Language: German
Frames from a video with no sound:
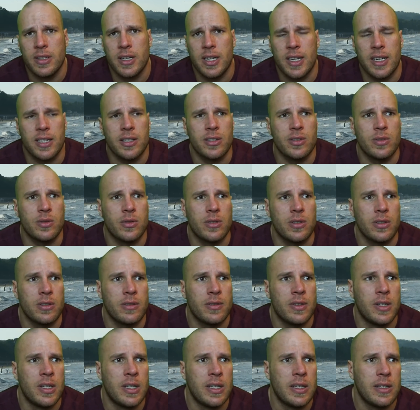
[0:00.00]
also
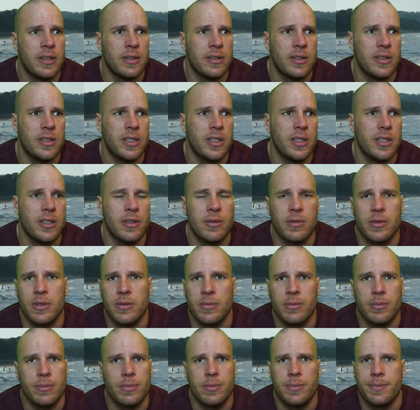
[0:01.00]
die
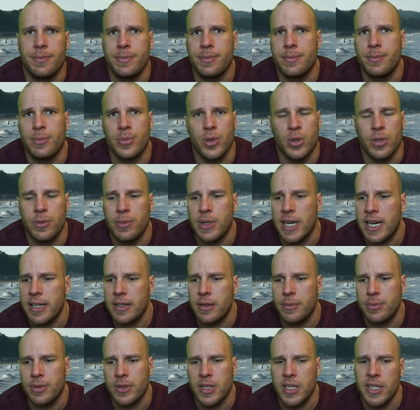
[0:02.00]
bunten
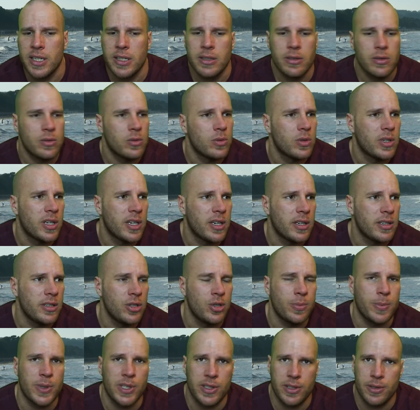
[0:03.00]
Partypillen oder die
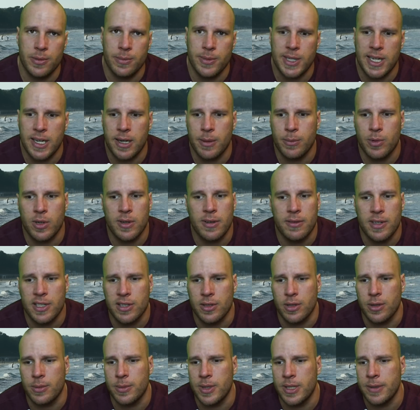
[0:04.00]
Spritze im Arm oder was
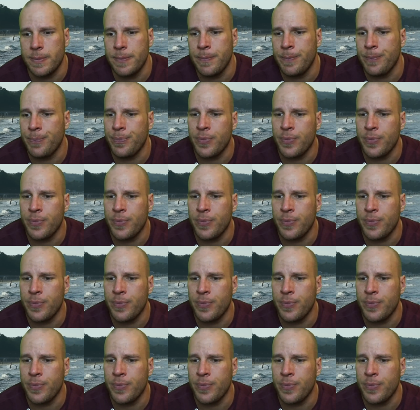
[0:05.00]
auch immer,